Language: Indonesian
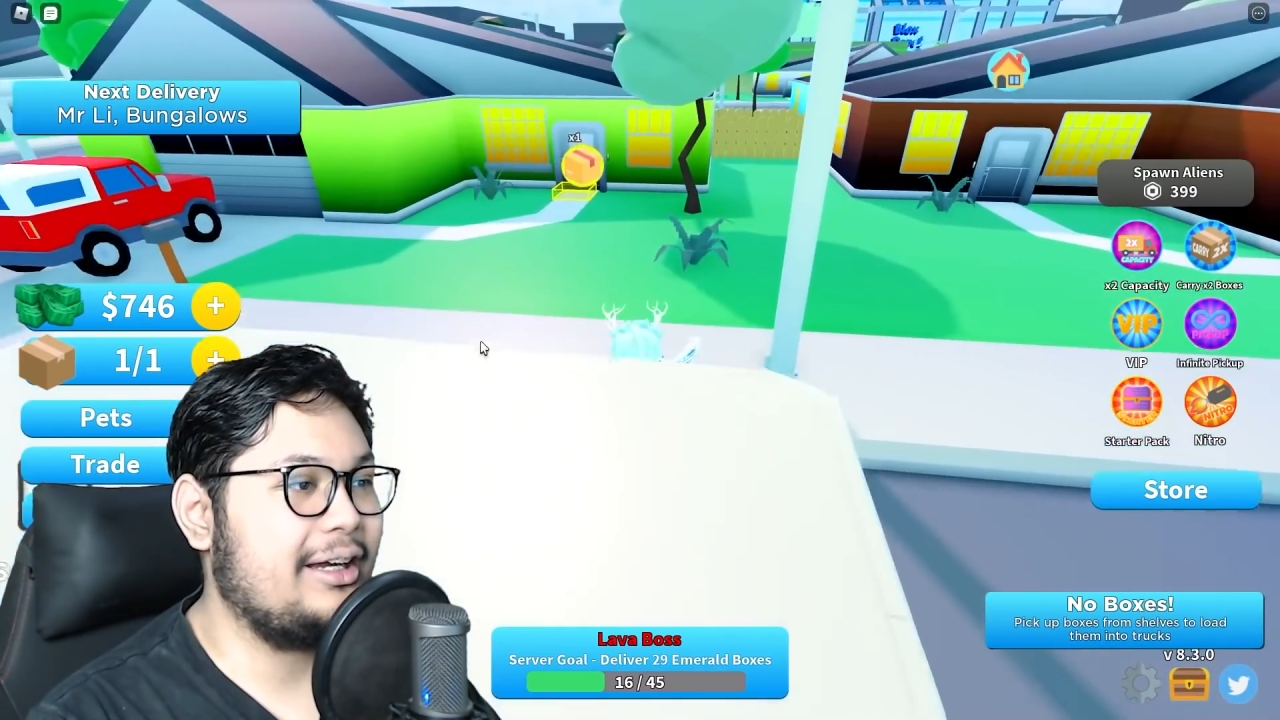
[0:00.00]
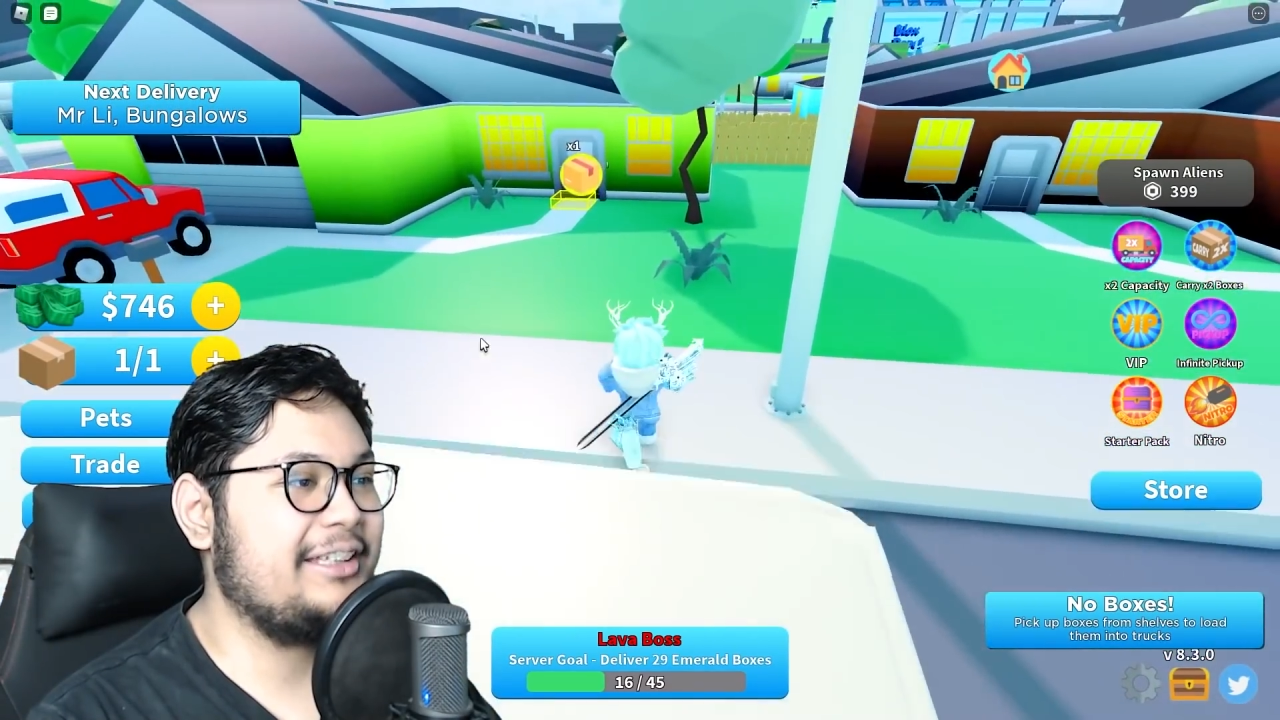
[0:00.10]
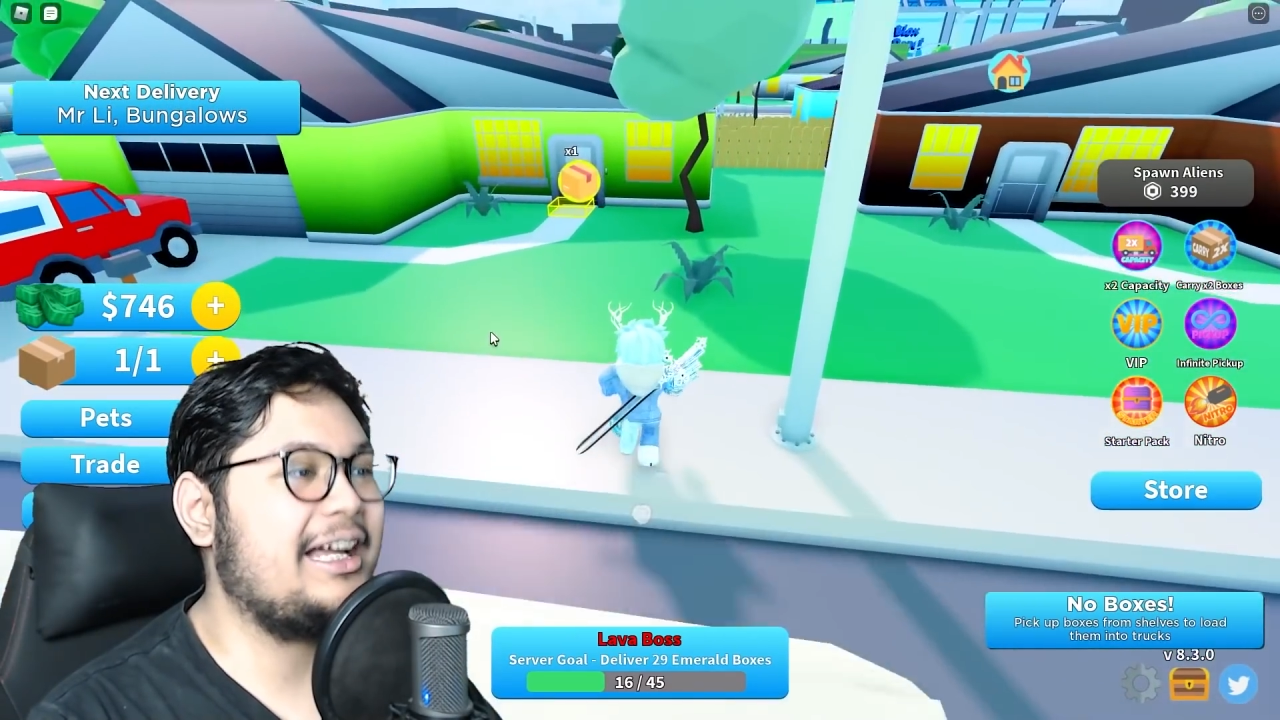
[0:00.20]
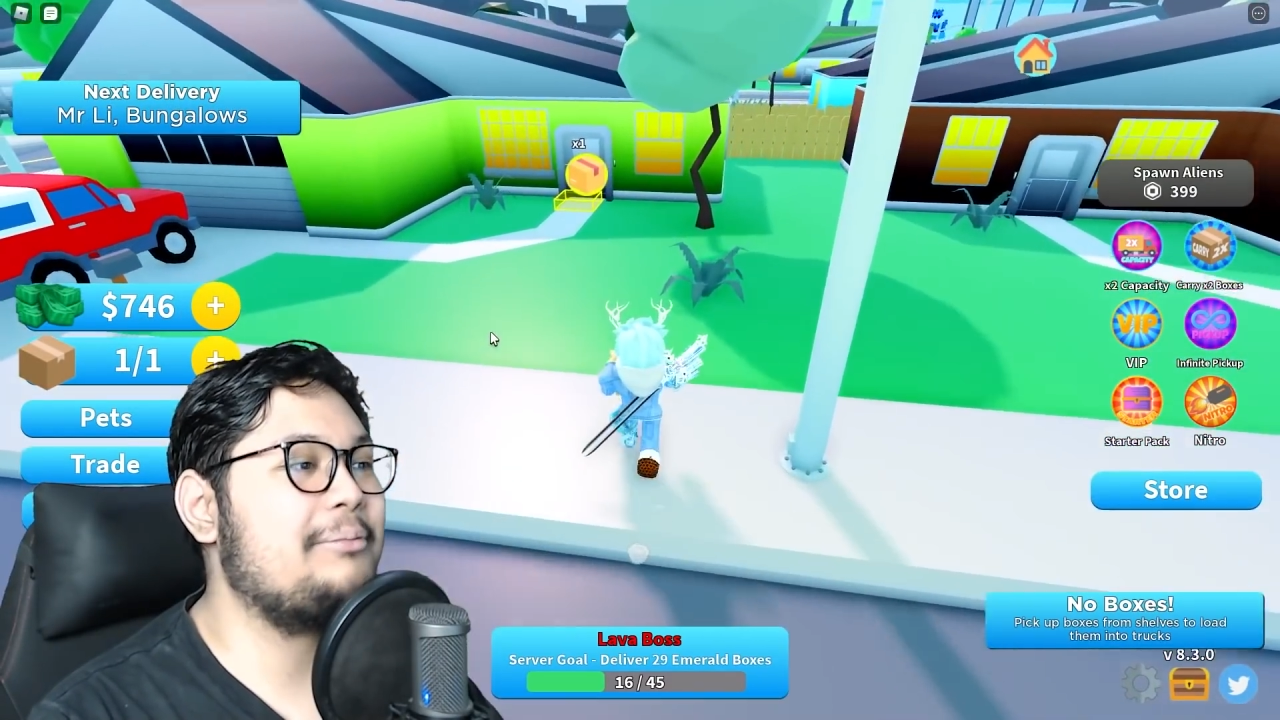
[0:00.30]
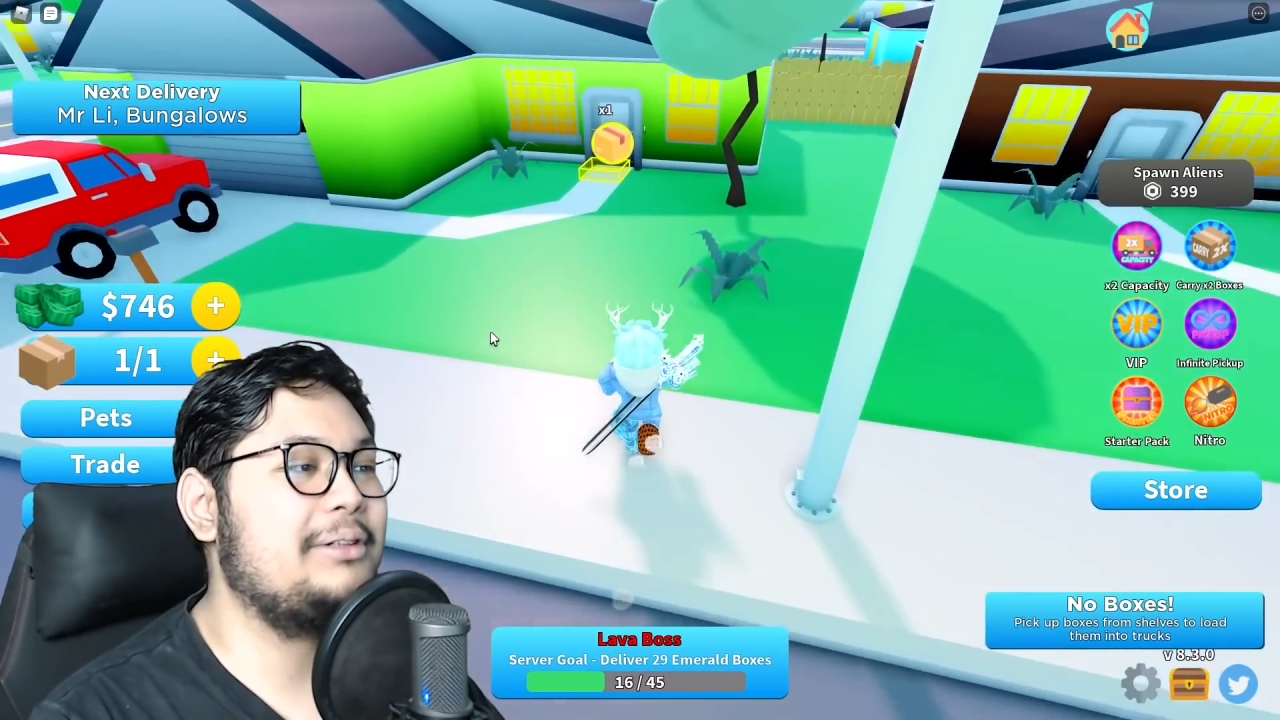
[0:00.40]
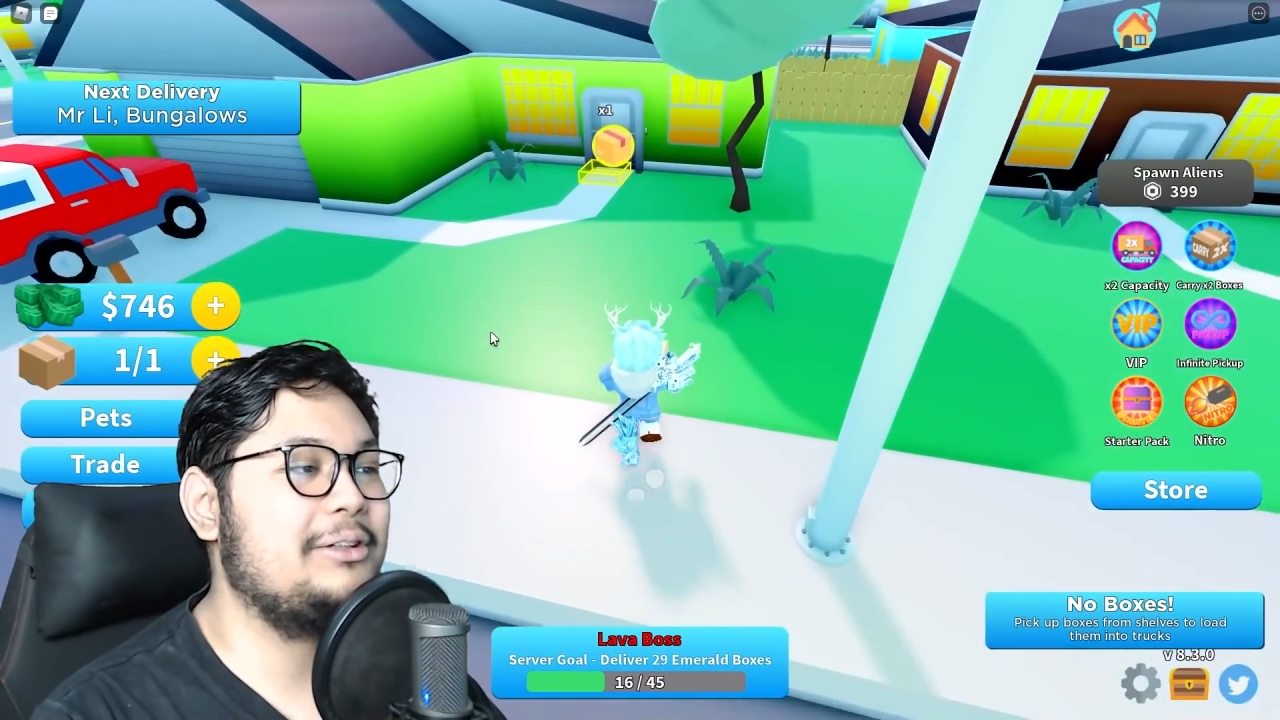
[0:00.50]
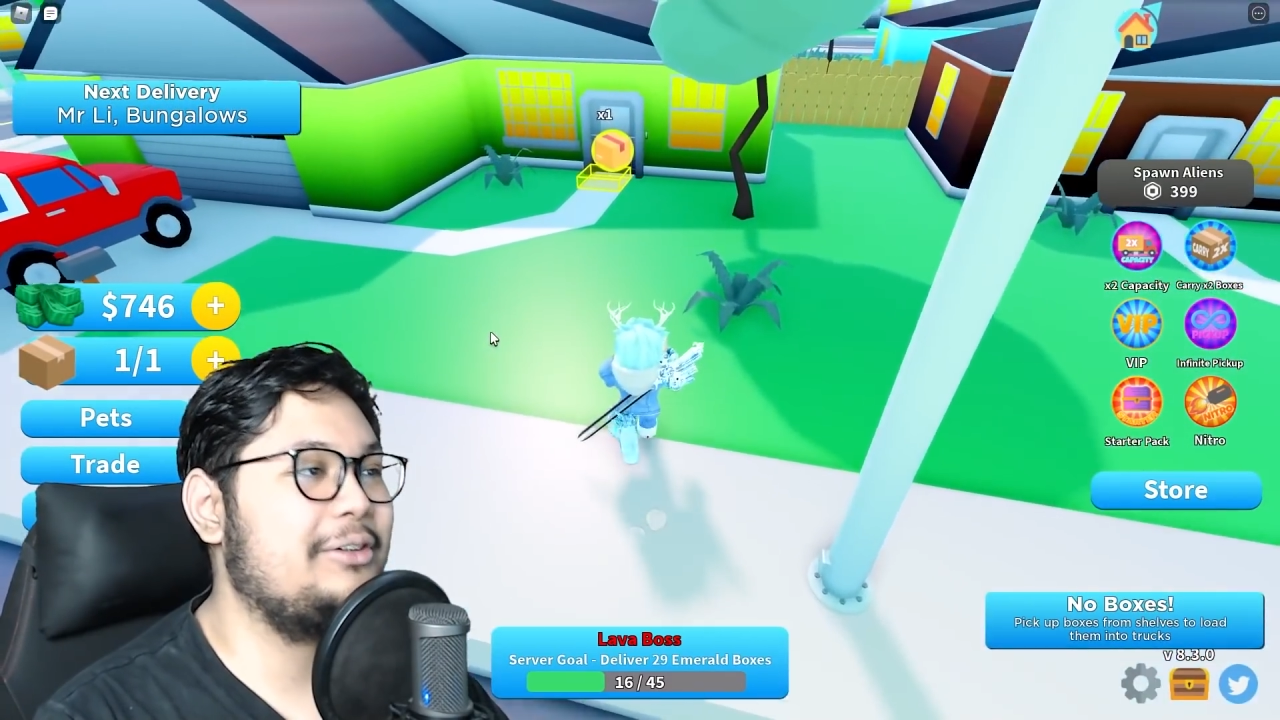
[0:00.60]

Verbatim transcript: kita ambil dulu